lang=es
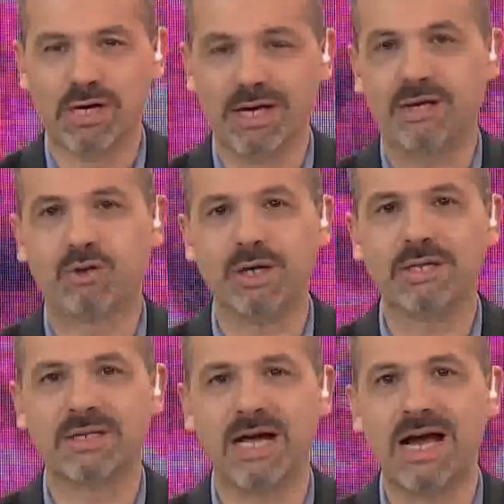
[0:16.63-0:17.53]
Esto
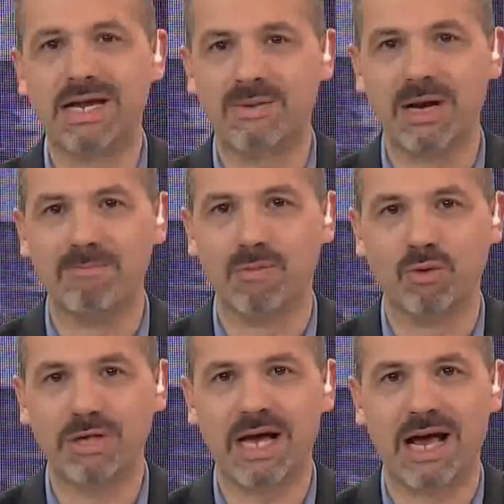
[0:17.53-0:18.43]
es a nivel
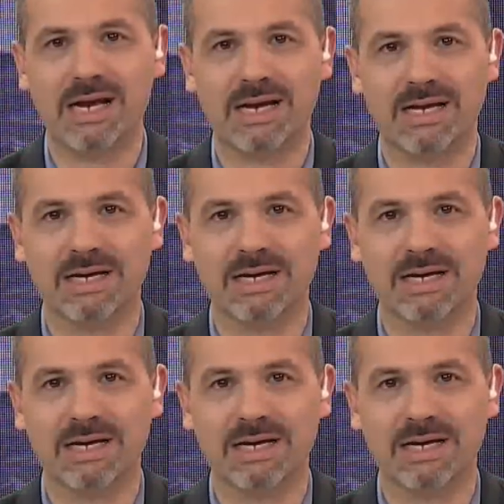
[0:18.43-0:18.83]
mundial.